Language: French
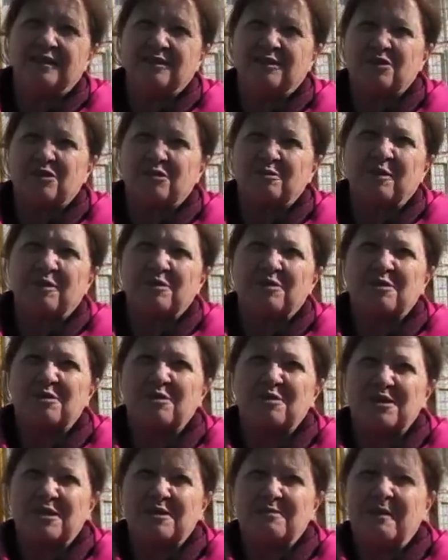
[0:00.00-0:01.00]
euh, je pense
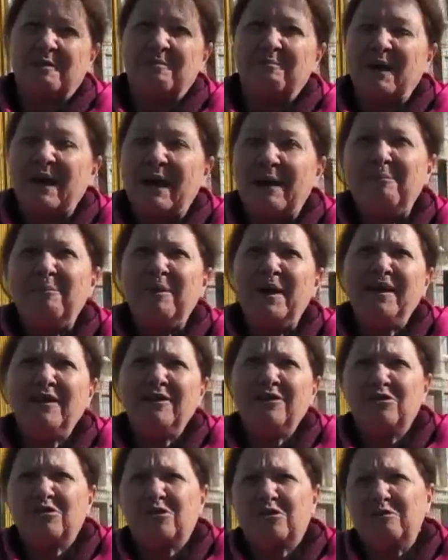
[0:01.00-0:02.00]
que c'est même pas la
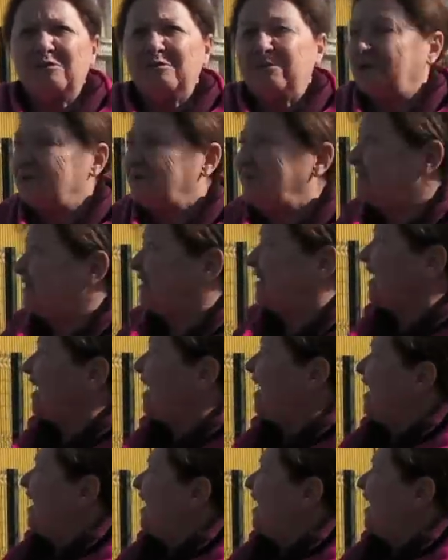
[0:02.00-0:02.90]
peine de commenter.